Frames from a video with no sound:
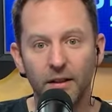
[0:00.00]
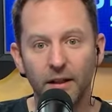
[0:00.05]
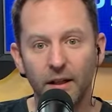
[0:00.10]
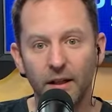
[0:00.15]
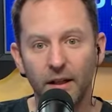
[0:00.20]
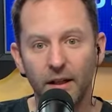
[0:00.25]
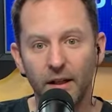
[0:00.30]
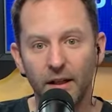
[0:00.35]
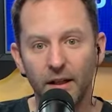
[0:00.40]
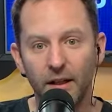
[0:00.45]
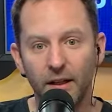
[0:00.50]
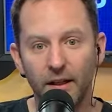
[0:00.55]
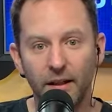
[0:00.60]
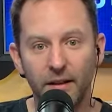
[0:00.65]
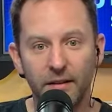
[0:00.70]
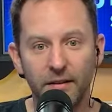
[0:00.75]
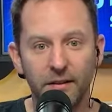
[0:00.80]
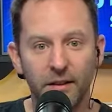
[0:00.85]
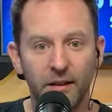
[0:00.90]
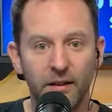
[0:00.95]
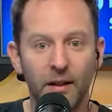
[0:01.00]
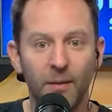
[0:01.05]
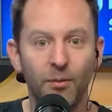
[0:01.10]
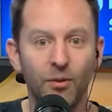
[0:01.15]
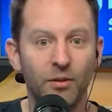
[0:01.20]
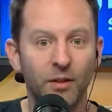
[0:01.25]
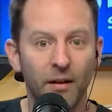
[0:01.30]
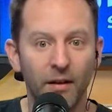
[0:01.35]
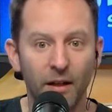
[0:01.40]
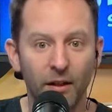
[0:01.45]
Eh, si
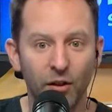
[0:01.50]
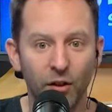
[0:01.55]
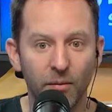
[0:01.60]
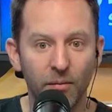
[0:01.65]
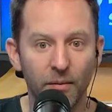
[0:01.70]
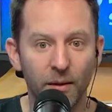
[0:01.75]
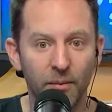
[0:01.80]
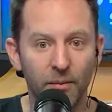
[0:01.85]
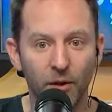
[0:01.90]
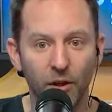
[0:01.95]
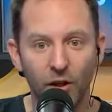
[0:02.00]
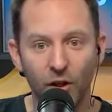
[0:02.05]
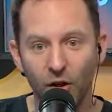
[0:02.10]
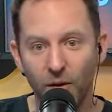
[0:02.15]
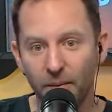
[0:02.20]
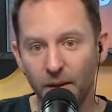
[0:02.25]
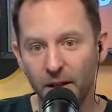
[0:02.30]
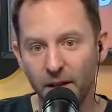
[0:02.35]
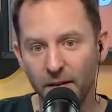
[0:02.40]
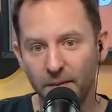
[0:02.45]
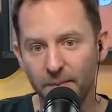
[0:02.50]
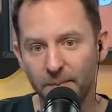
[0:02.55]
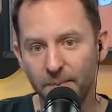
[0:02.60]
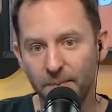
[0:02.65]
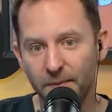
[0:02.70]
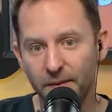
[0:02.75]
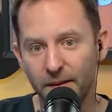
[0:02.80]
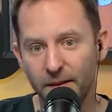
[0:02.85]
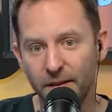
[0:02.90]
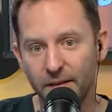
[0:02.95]
estamos hablando el mismo idioma,
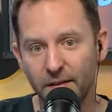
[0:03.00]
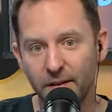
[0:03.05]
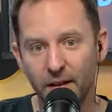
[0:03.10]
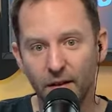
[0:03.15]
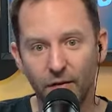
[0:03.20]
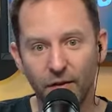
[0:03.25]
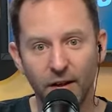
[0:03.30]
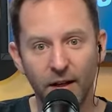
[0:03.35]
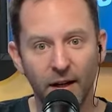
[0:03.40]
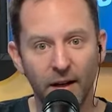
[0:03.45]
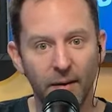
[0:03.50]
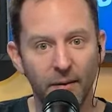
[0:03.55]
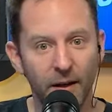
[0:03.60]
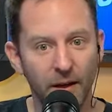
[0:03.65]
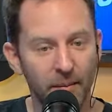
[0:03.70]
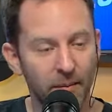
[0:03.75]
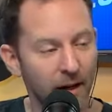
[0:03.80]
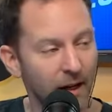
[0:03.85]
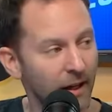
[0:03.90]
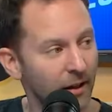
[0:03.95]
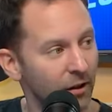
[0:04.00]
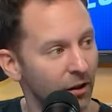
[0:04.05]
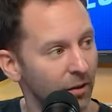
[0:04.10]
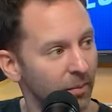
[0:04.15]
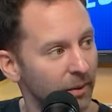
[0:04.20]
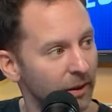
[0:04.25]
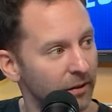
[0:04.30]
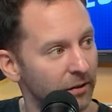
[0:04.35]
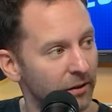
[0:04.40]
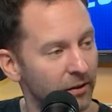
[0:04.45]
significa que vienen bajando
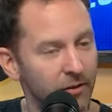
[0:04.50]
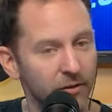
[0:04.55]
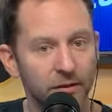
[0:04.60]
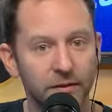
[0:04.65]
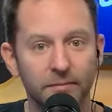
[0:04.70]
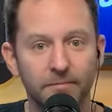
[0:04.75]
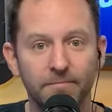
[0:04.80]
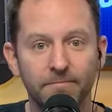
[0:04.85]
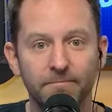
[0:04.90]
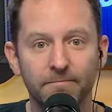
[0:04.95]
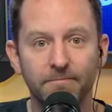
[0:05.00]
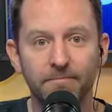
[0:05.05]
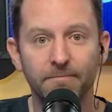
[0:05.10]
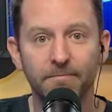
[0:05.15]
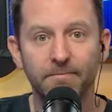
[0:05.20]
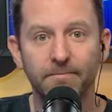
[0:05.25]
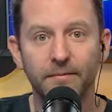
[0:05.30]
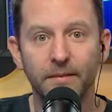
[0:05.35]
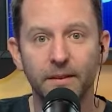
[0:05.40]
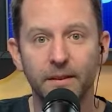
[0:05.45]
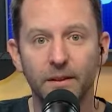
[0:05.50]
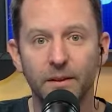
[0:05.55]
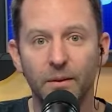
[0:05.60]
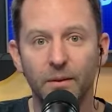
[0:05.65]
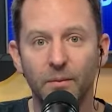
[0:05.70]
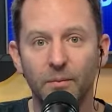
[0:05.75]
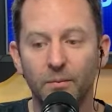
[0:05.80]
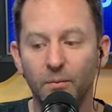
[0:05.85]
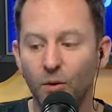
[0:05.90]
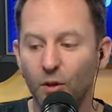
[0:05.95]
los precios.
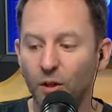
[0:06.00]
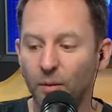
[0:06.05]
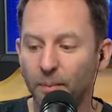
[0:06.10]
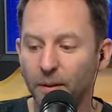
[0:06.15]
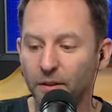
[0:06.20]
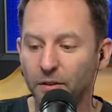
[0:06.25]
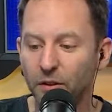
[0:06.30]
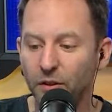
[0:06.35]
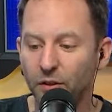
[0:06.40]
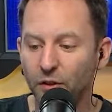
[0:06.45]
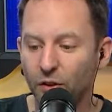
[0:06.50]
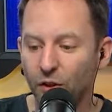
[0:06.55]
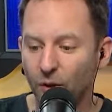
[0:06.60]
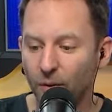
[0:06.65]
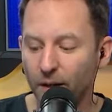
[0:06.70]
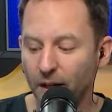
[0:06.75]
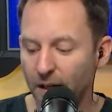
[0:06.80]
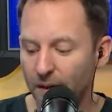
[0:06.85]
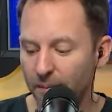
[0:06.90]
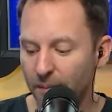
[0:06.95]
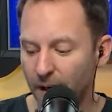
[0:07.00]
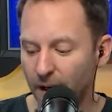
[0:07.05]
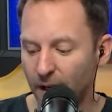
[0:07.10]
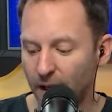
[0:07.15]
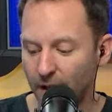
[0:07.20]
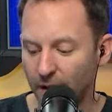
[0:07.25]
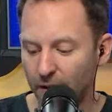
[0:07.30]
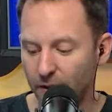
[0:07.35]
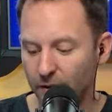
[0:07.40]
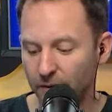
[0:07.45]
Bueno, los precios no vienen
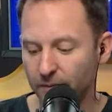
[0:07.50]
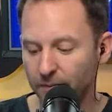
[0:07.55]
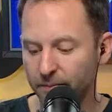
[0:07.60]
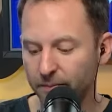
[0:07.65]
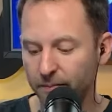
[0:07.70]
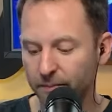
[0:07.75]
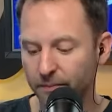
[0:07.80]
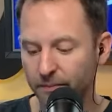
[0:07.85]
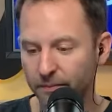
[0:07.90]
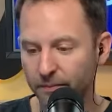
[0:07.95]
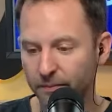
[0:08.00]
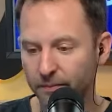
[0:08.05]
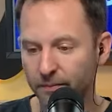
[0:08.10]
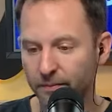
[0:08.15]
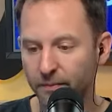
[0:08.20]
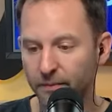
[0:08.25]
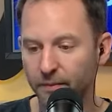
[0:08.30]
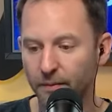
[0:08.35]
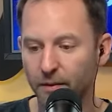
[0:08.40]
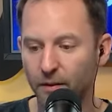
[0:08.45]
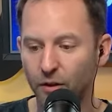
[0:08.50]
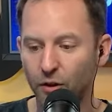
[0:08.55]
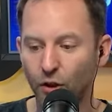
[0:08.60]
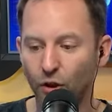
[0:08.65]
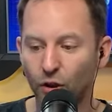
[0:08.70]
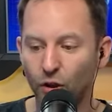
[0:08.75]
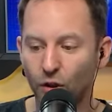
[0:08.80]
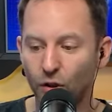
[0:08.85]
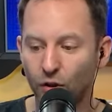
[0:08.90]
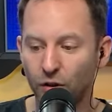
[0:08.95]
bajando,
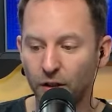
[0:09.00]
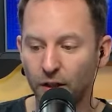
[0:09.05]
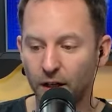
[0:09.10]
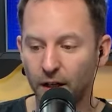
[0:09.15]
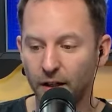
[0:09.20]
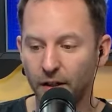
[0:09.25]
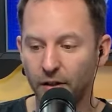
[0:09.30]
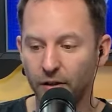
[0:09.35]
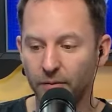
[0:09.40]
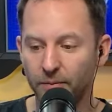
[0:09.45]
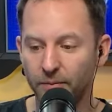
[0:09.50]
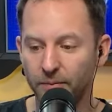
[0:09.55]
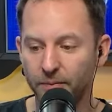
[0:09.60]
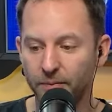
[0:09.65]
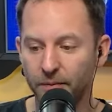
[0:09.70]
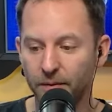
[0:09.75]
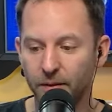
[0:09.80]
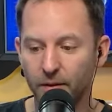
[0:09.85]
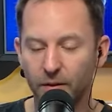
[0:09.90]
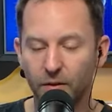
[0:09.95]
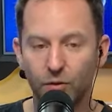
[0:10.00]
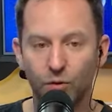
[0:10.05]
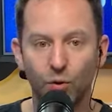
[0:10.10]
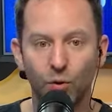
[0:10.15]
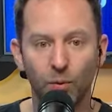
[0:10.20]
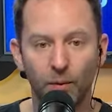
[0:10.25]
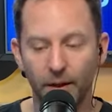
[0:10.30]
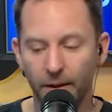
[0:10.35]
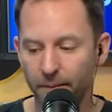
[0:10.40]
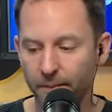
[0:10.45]
todo lo contrario,
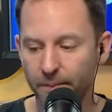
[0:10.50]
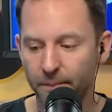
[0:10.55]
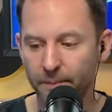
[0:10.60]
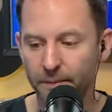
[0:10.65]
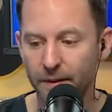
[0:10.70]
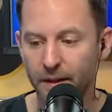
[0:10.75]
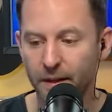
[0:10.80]
suben.